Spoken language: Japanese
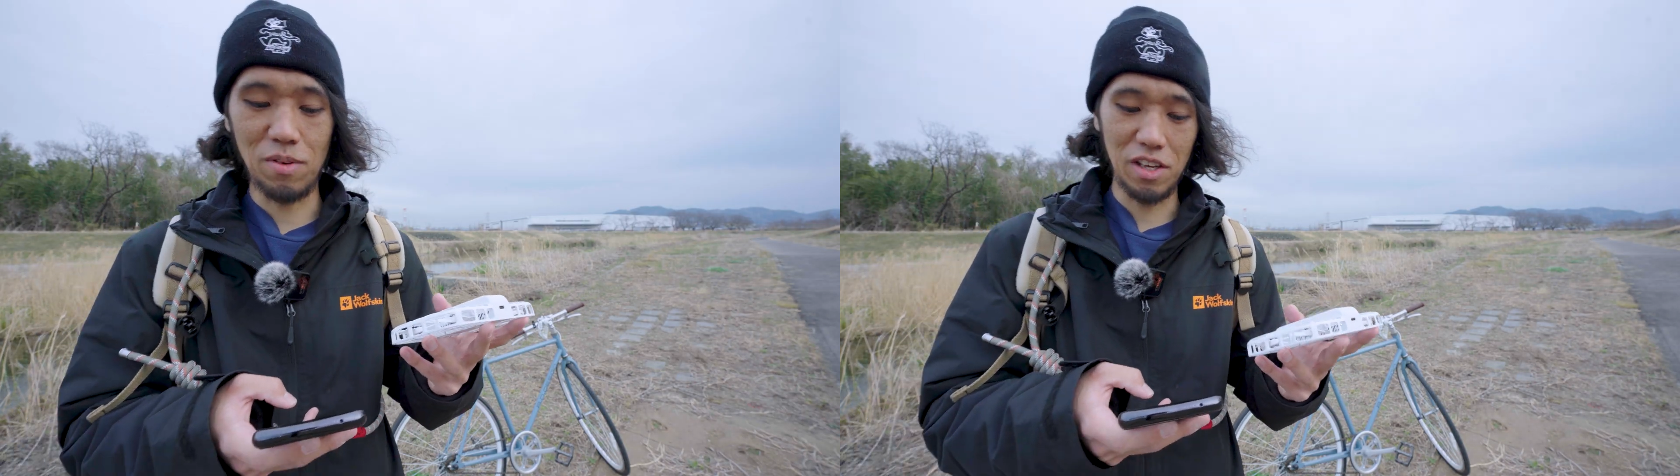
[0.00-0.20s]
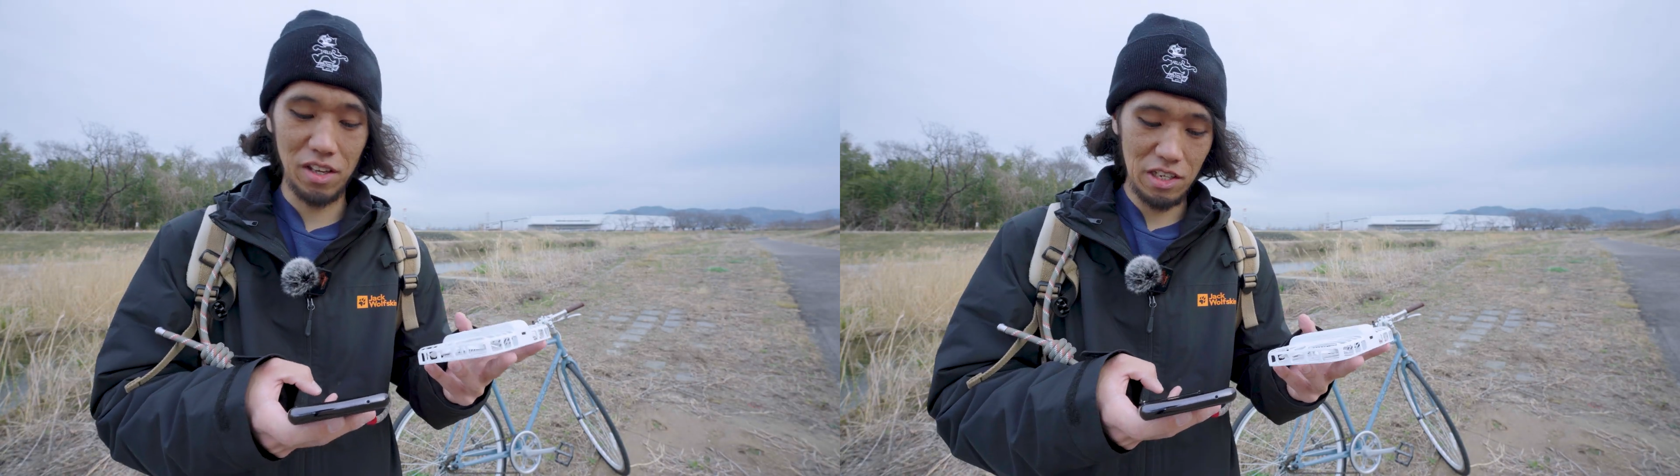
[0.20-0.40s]

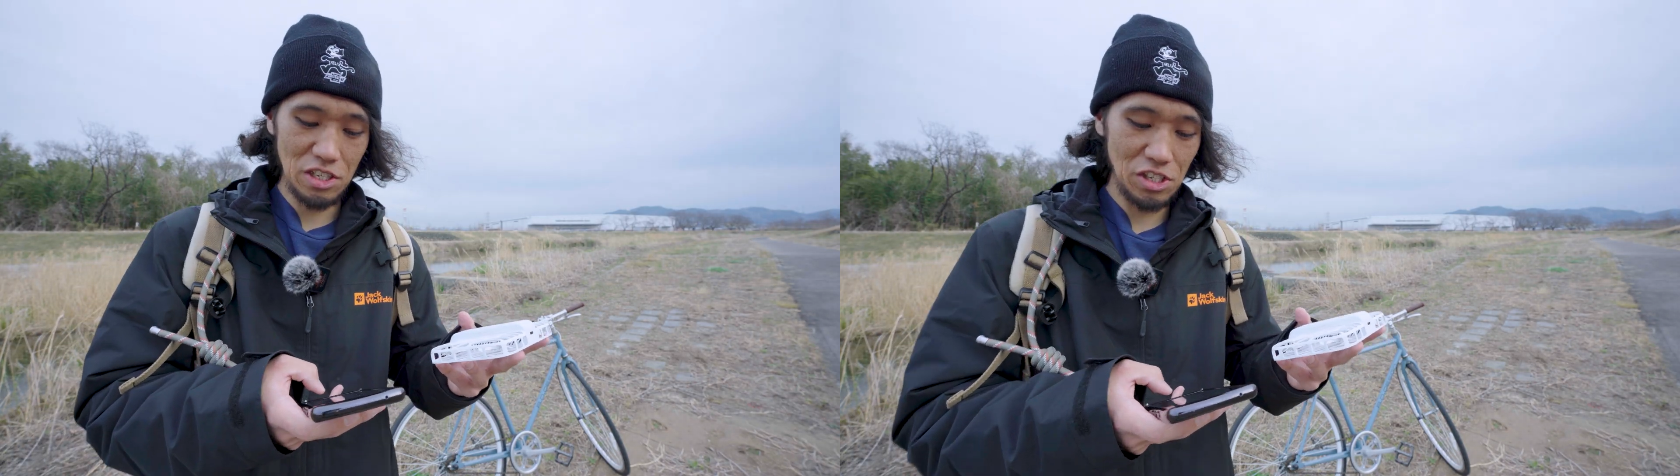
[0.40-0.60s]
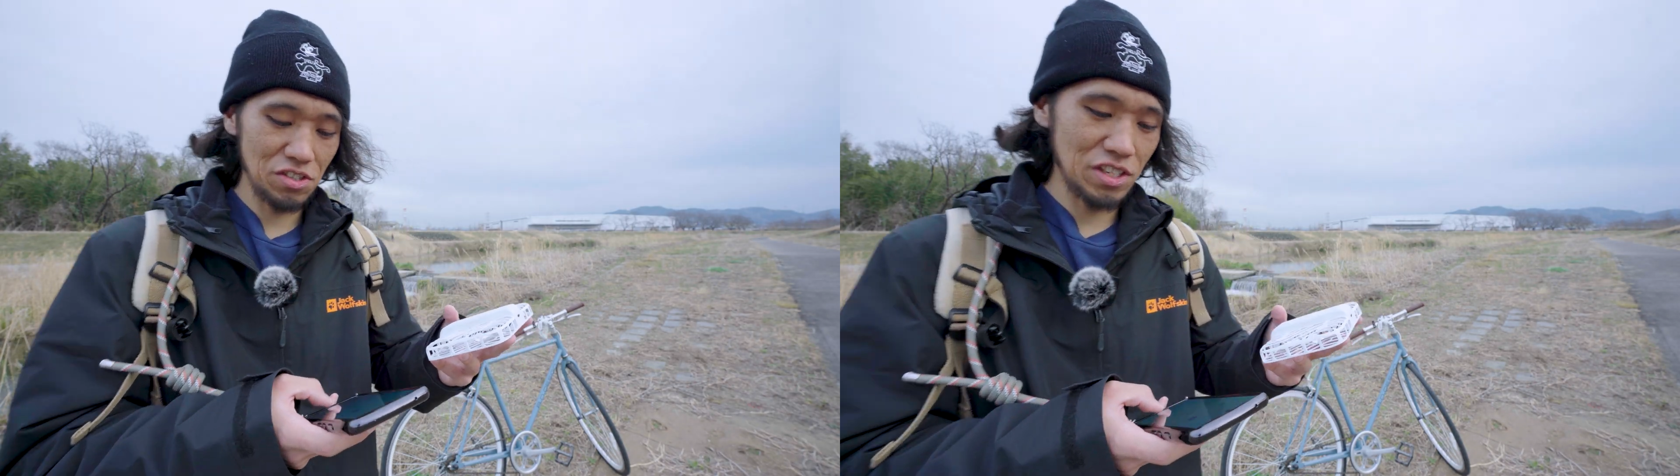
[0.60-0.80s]
璧
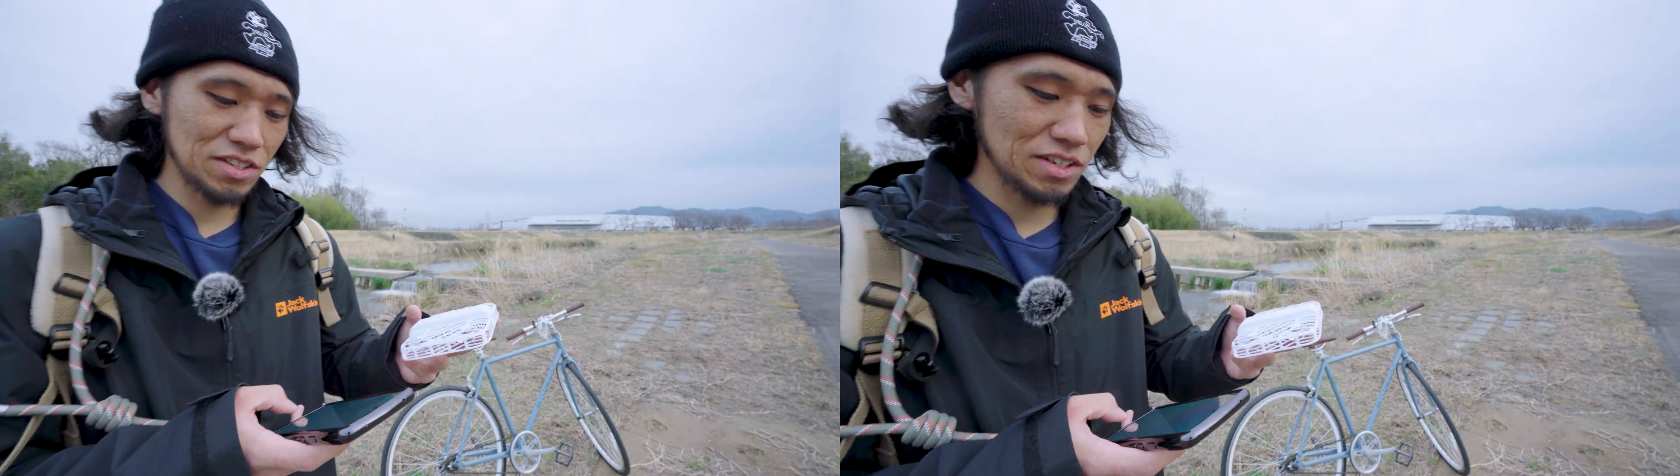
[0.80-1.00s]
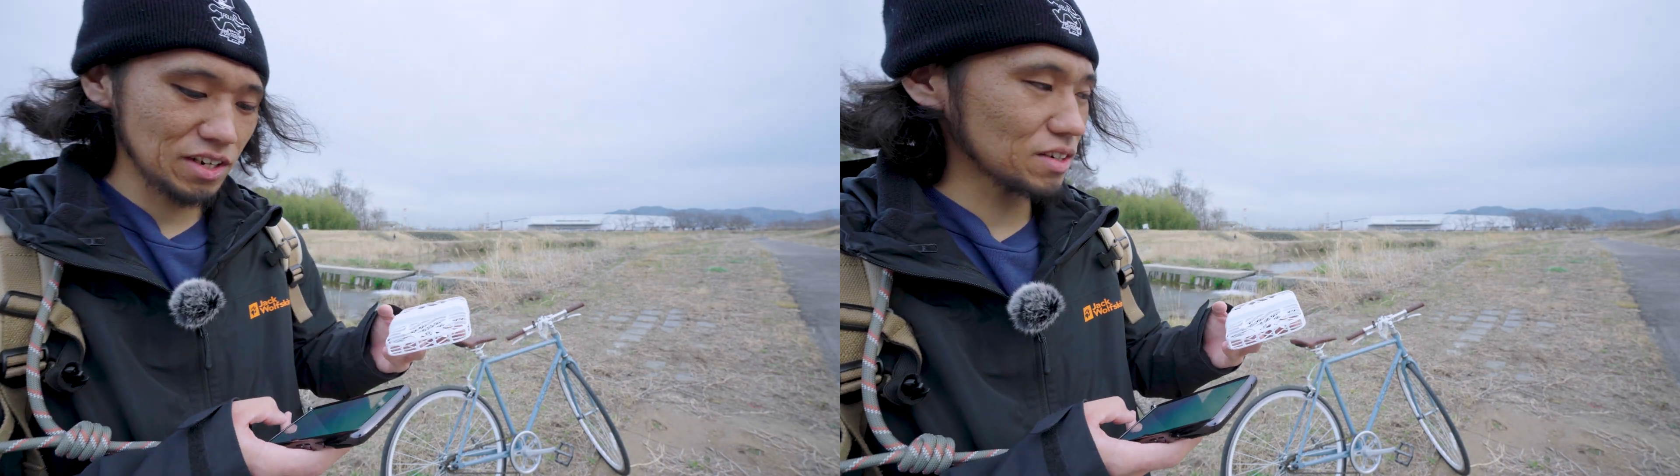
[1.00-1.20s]
一瞬で
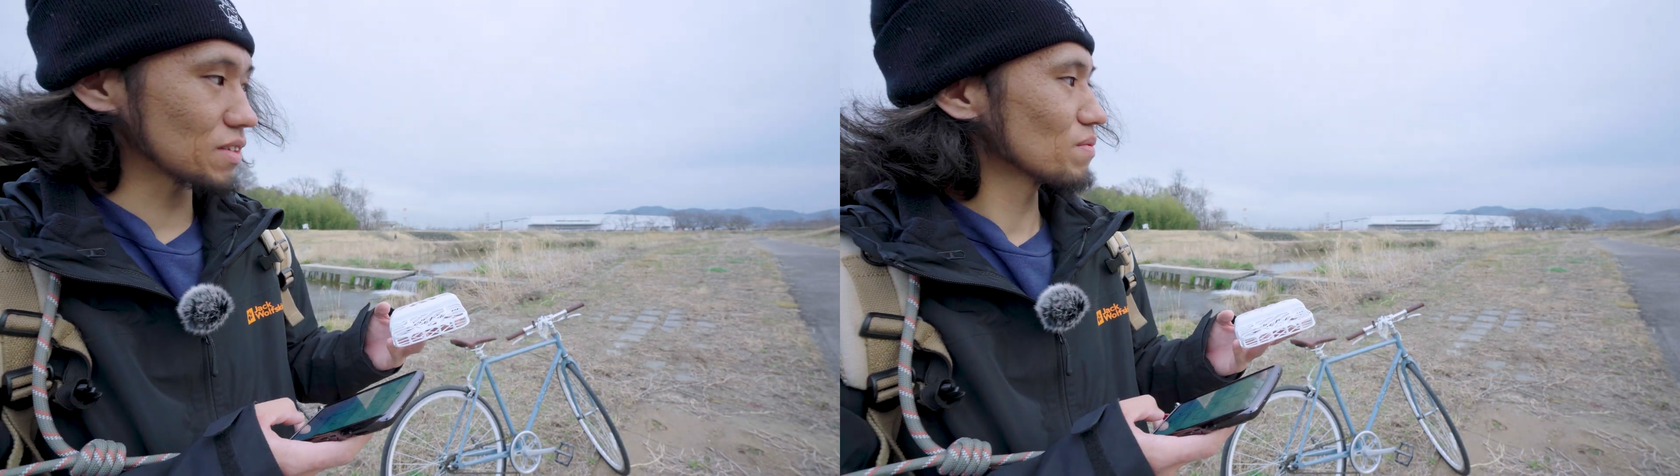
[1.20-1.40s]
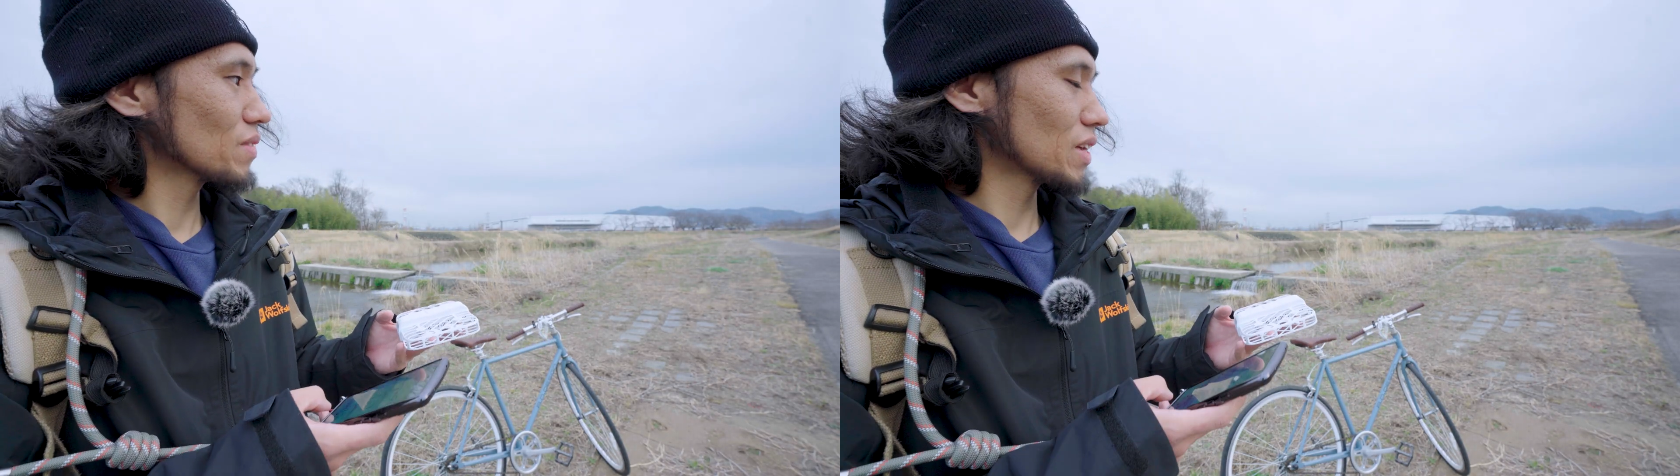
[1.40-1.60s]
つながる